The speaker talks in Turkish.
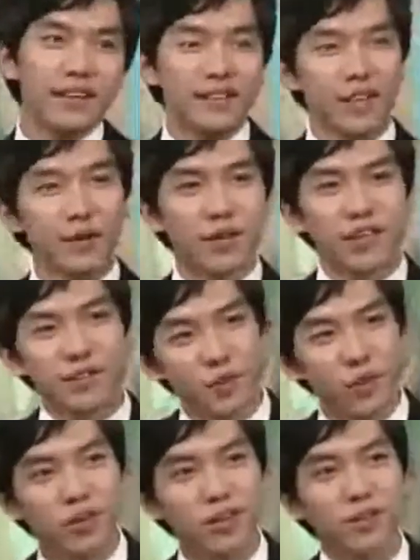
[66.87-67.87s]
İnsanların
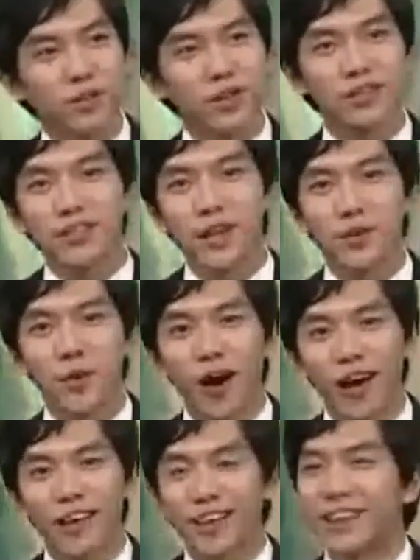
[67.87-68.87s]
alabileceği
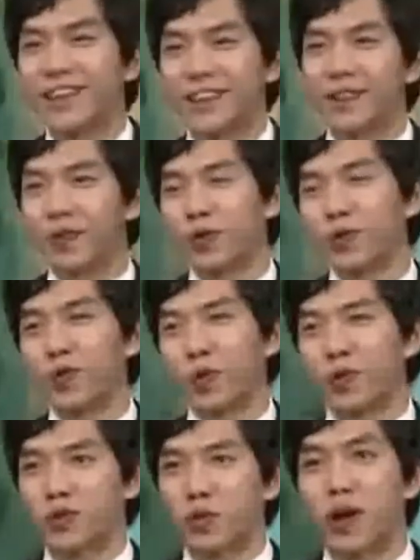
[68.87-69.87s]
tatmin edici gıda
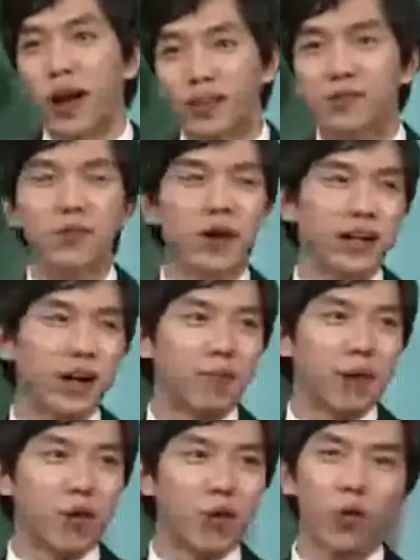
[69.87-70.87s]
maddesi
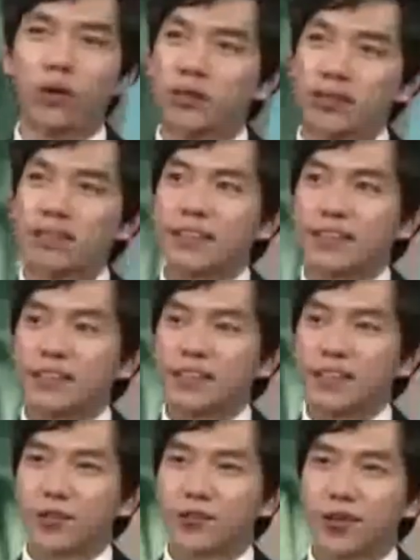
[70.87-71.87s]
baldır. Çünkü
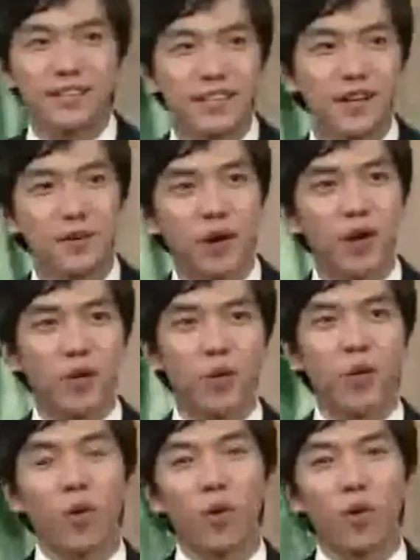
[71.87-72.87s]
yeryüzünün en
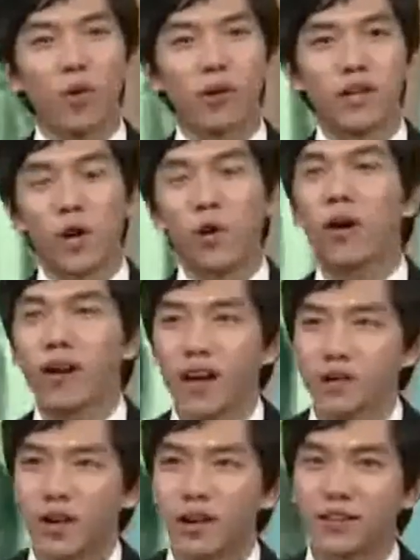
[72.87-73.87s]
saf, en temiz,
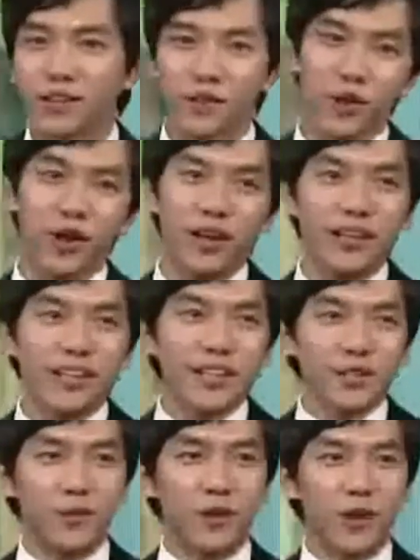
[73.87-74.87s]
en doğal mesili
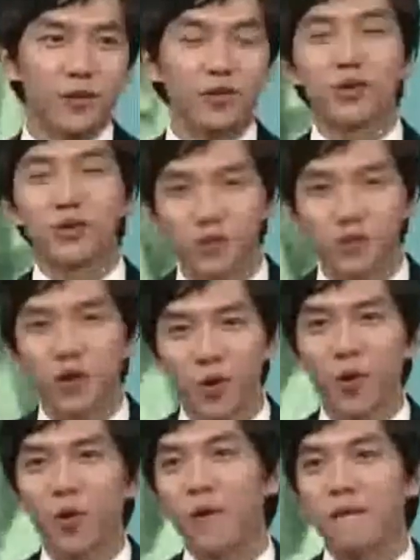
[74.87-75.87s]
yine baldır.
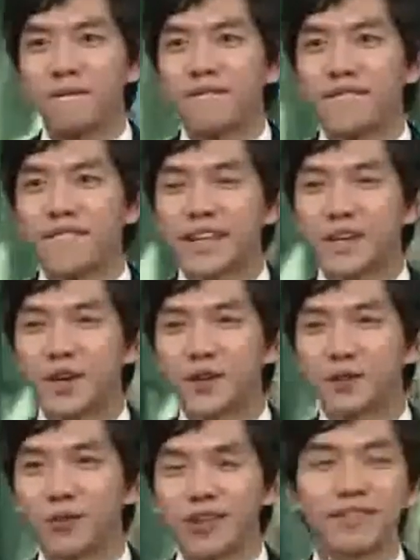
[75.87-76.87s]
Bugün yine siz
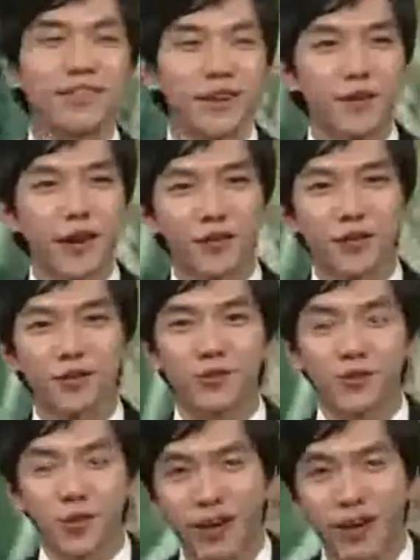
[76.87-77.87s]
ekran üzerindeki
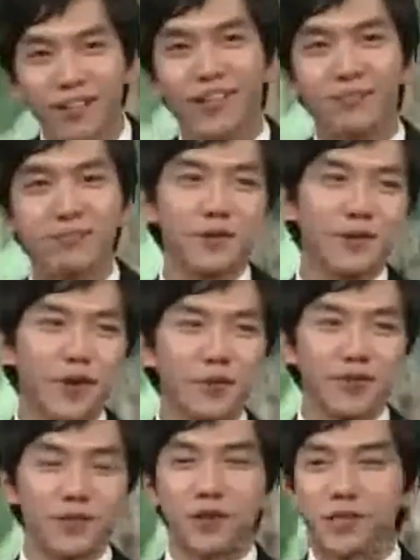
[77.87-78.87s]
numaraları yoğun bir şekilde
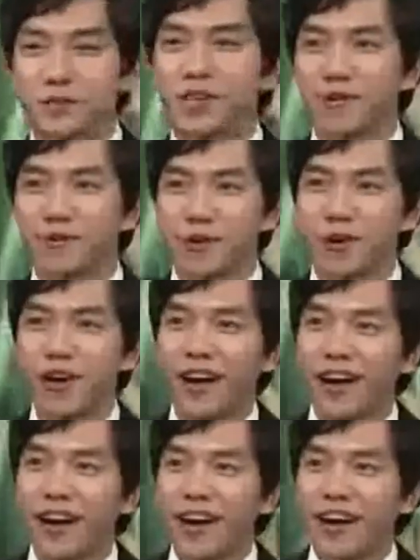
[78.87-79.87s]
arayacaksınız ve
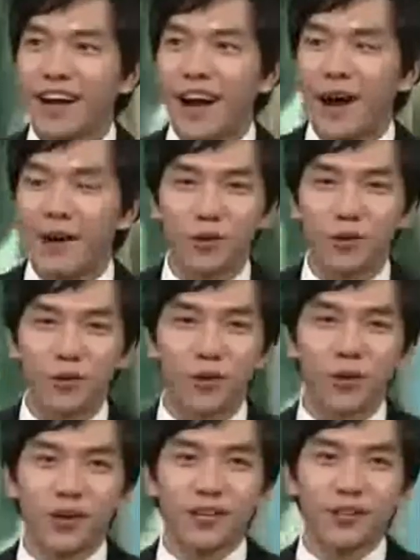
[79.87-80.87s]
1 kilo fiyatına
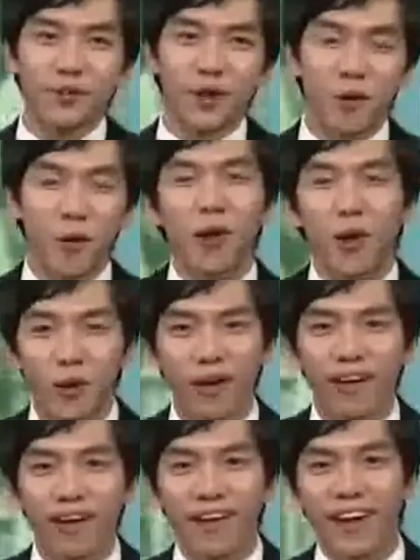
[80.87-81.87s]
tam tamına 4
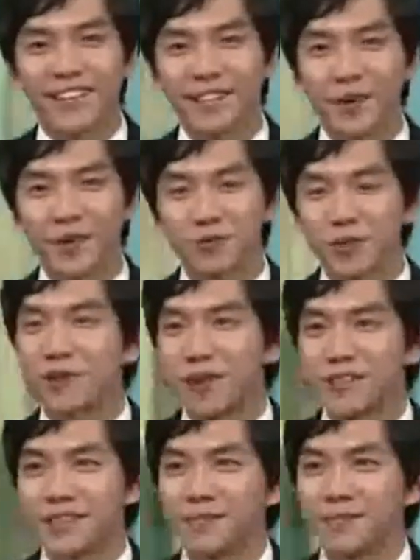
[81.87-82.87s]
kilogram bal deresi
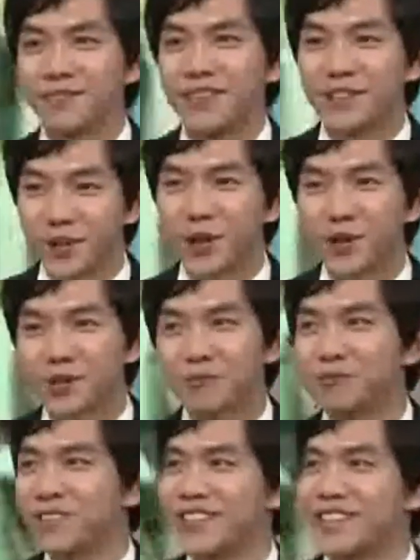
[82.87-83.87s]
balı artı
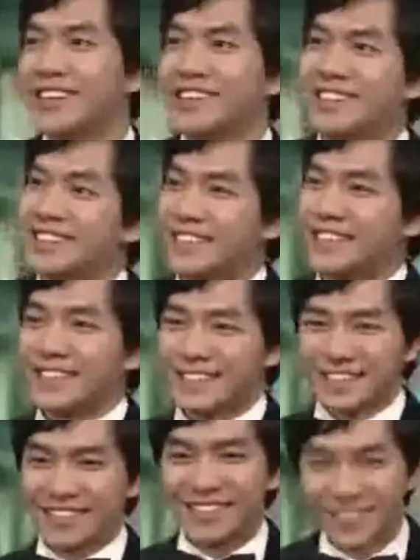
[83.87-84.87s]
yanında
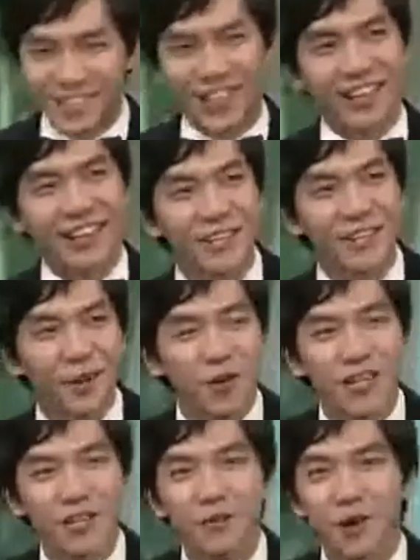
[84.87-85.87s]
70 TL'lik
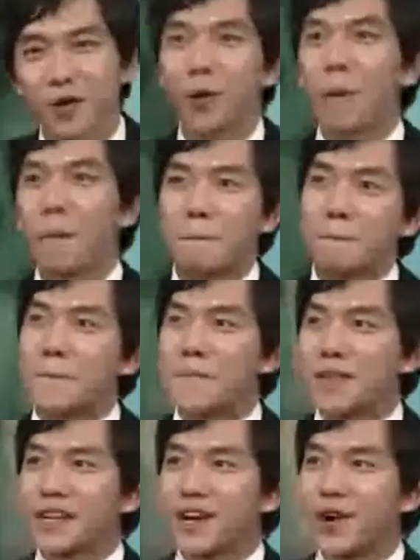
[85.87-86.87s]
poleni de almış
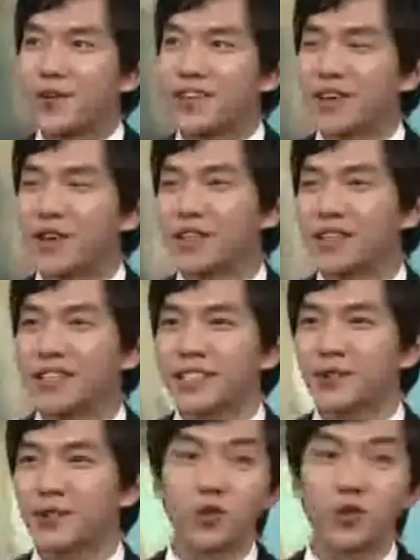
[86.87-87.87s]
olacaksınız. Bu polen de
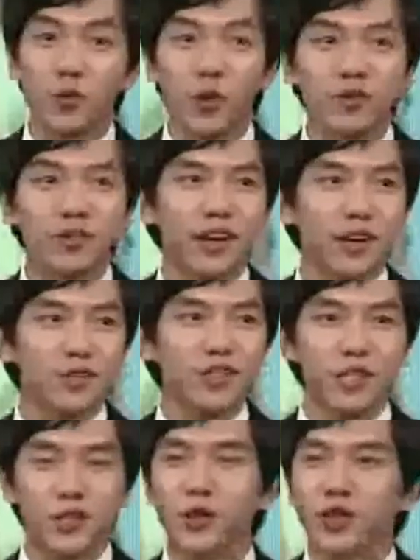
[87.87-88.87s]
tamamıyla kemik
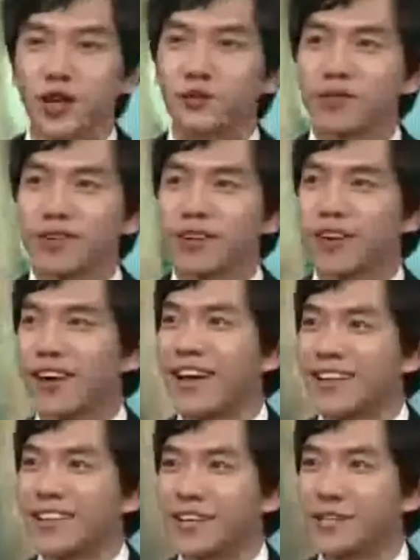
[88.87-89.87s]
gelişimi ve
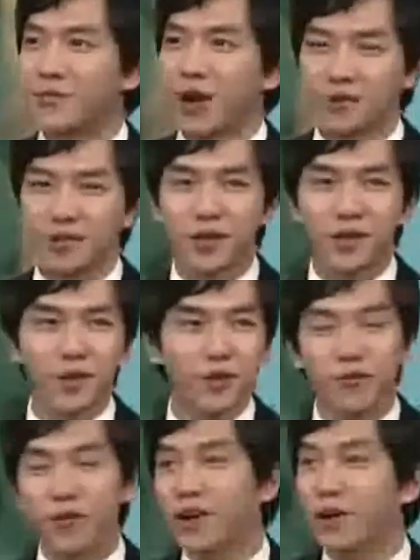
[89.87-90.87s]
zeka gelişimine büyük
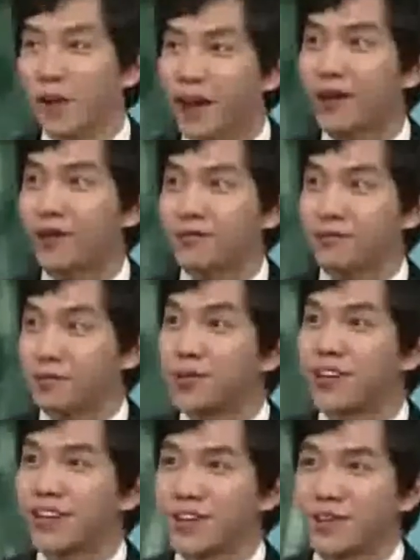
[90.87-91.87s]
bir etkisi olan
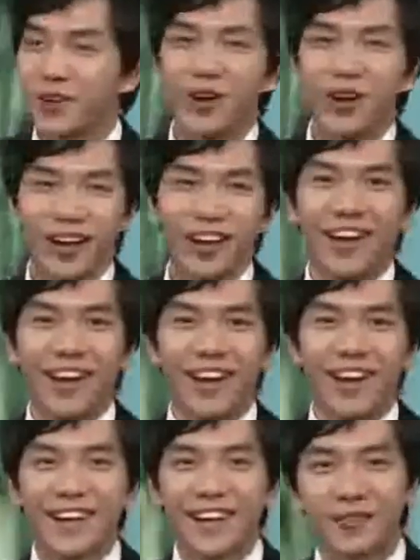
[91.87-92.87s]
gıda maddesidir.
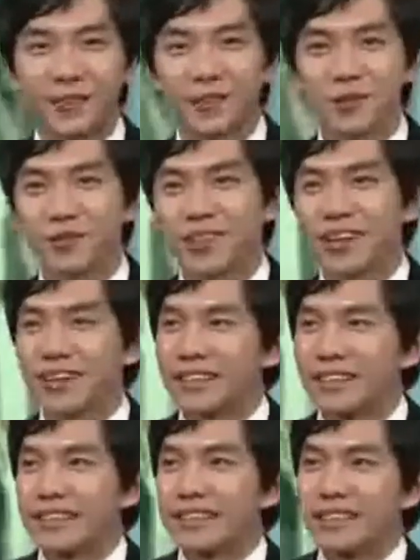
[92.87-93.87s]
Arıcılık
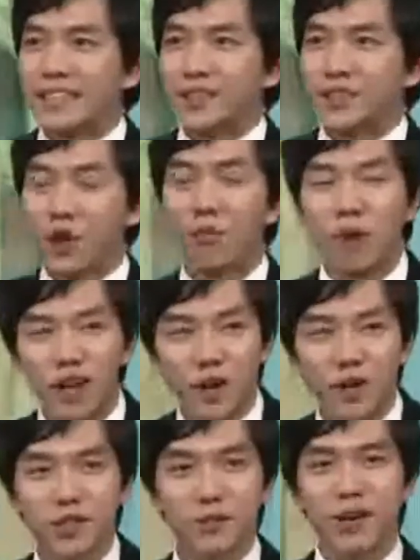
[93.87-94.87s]
besinidir. Tamamıyla
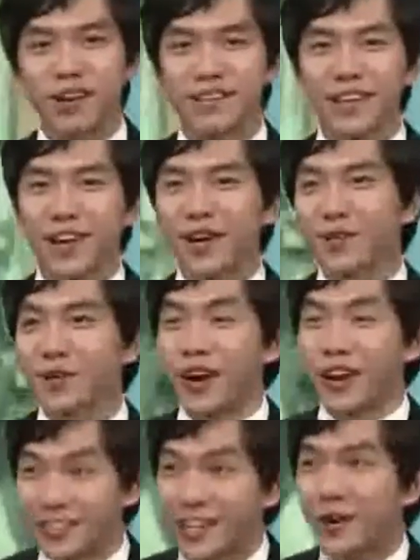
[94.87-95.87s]
ülkemize has bir
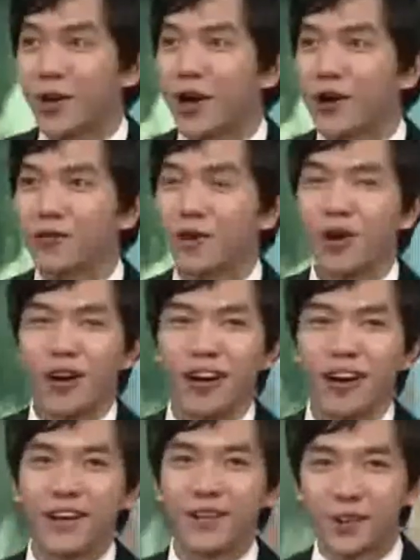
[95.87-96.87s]
lezzeti,
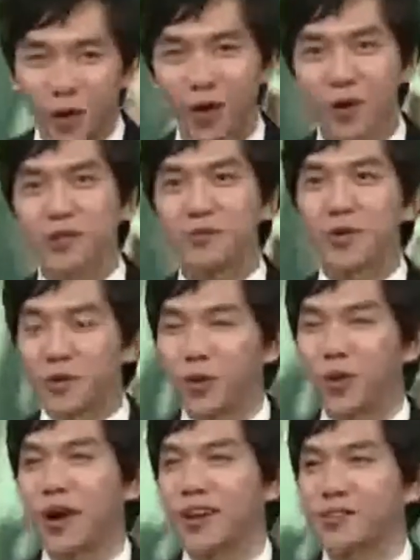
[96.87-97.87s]
bir faydayı size
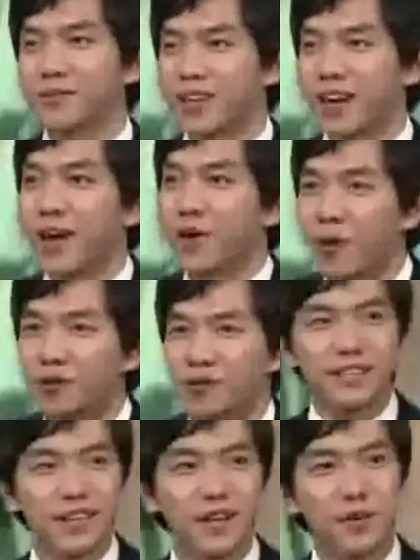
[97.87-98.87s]
sunuyor.
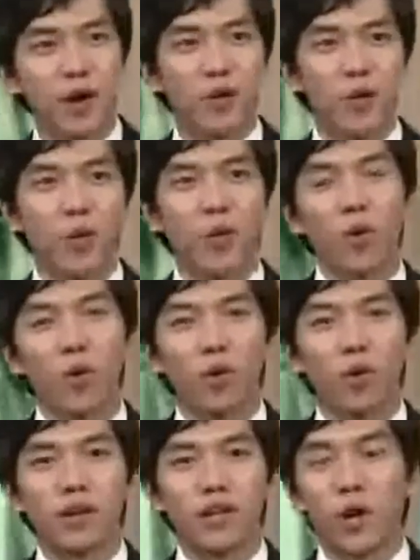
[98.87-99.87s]
Çocuklarımızı da unutmuyoruz
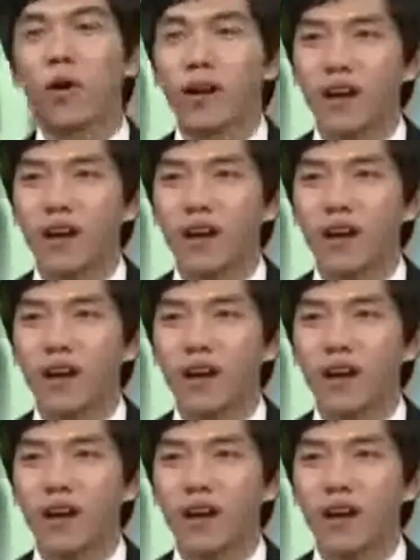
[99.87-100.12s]
her daim.